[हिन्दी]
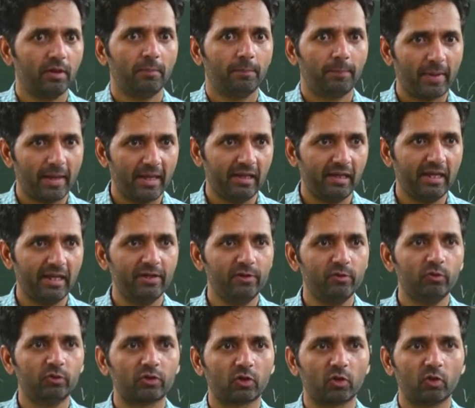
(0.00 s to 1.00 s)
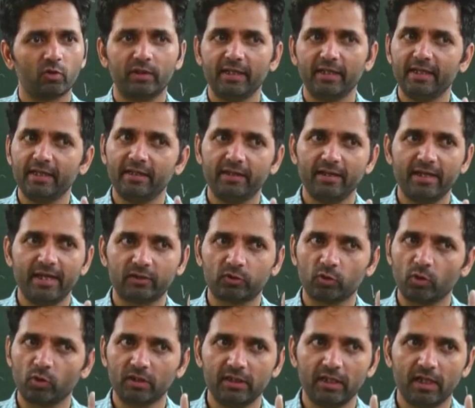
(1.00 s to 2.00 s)
पहले न्यूट्रॉन ने एक
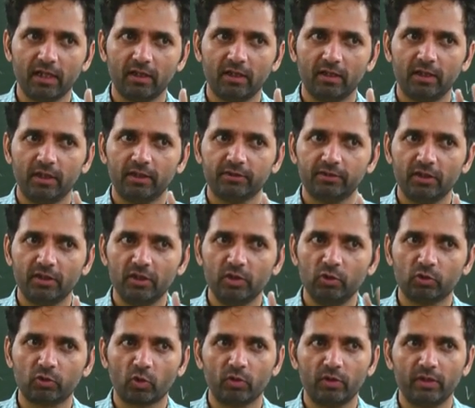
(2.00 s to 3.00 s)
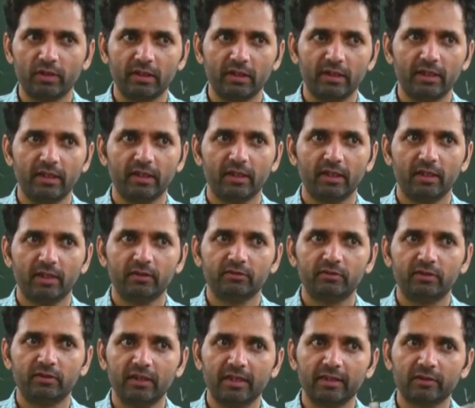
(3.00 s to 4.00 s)
तोड़ दिया तीन न्यूट्रॉन निकले
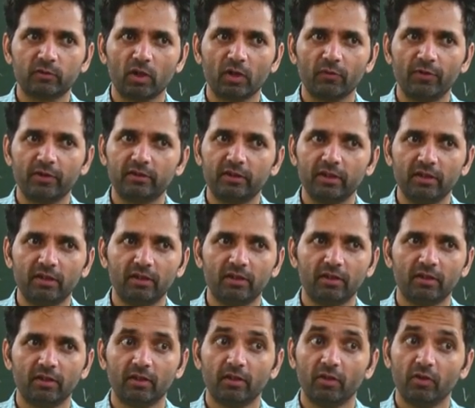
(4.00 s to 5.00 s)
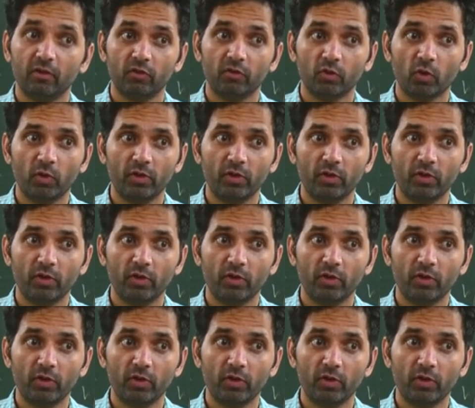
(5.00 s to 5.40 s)
तीन ने तोड़े फिर तीन नौ